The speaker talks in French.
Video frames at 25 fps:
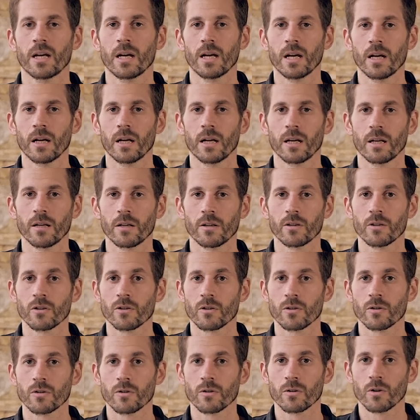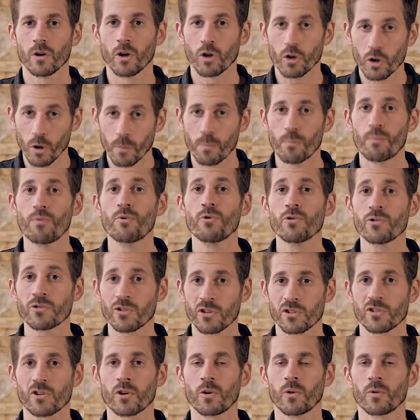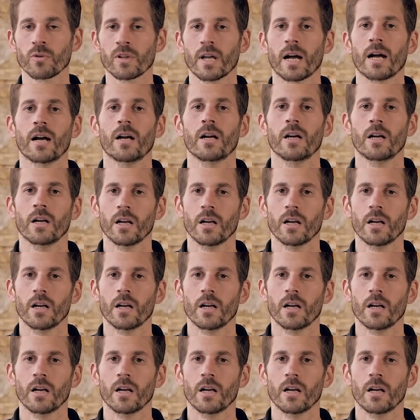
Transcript: euh, encore plus de ce que l'on a.